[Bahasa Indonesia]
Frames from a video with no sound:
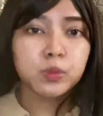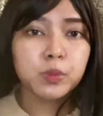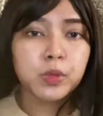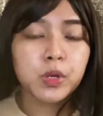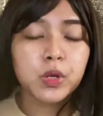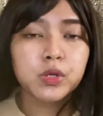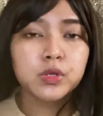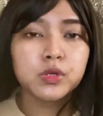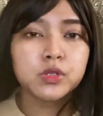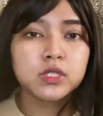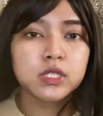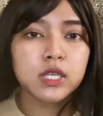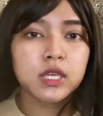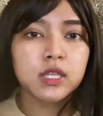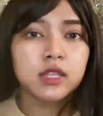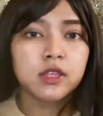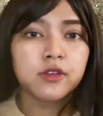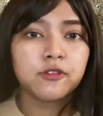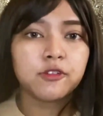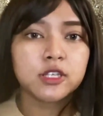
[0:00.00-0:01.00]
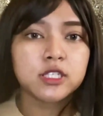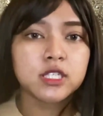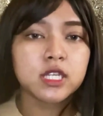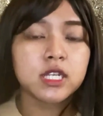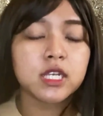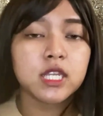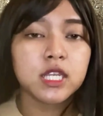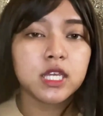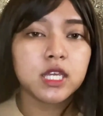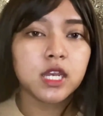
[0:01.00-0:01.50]
produk skintific
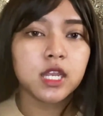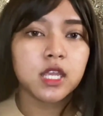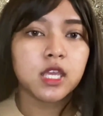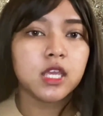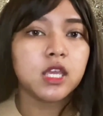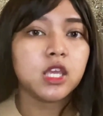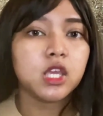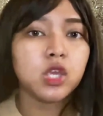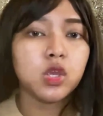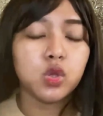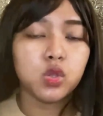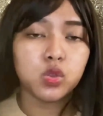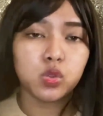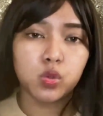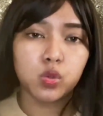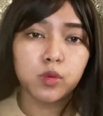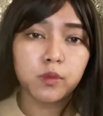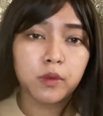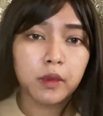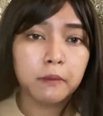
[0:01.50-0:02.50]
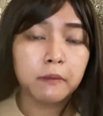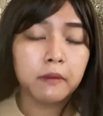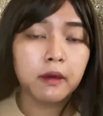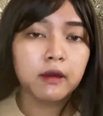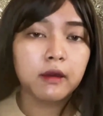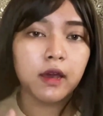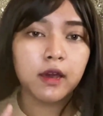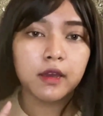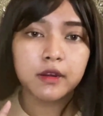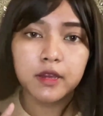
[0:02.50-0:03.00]
sendiri itu
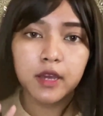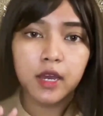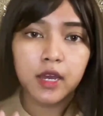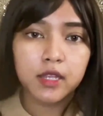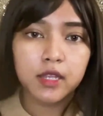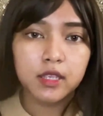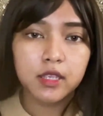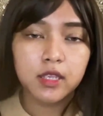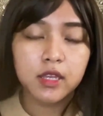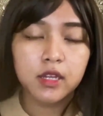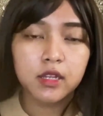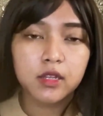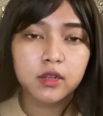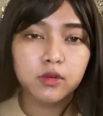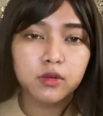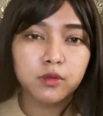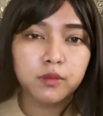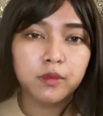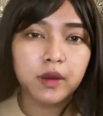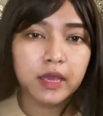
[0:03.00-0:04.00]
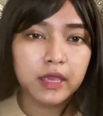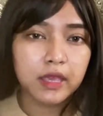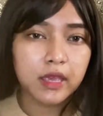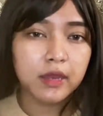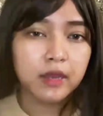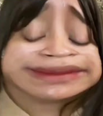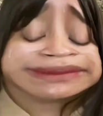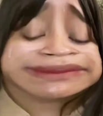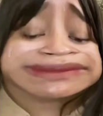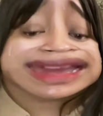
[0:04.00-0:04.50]
memang harganya
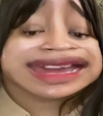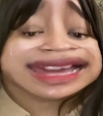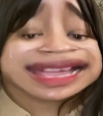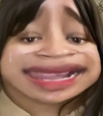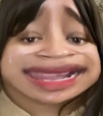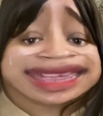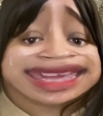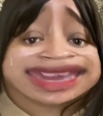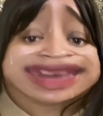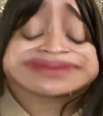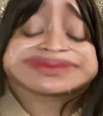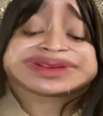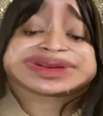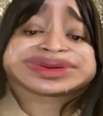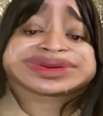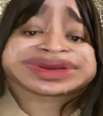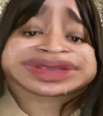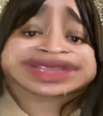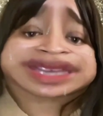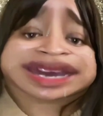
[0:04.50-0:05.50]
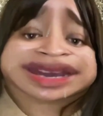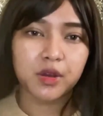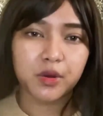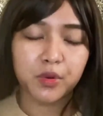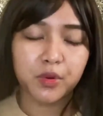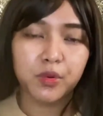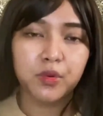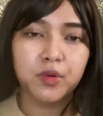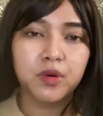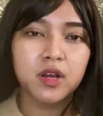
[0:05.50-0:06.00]
lumayan mahal ya menurut
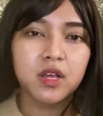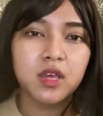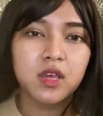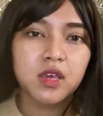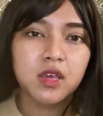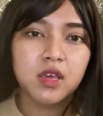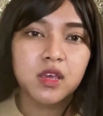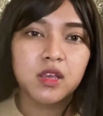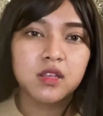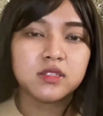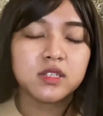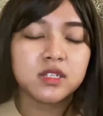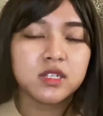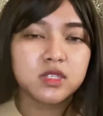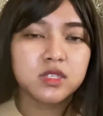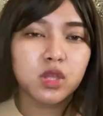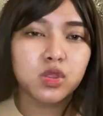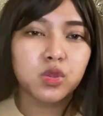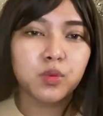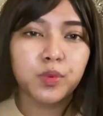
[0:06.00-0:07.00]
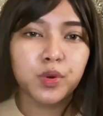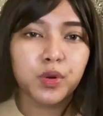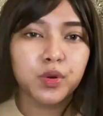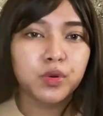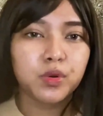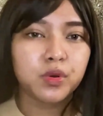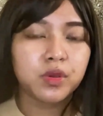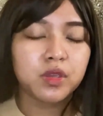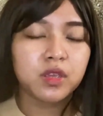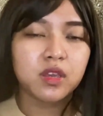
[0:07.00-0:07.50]
aku jadi satu
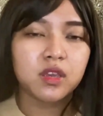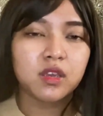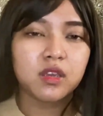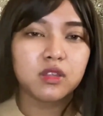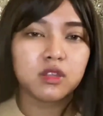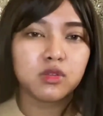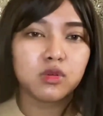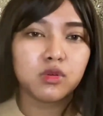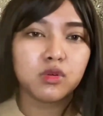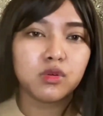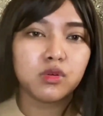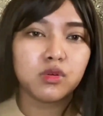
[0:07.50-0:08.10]
produknya itu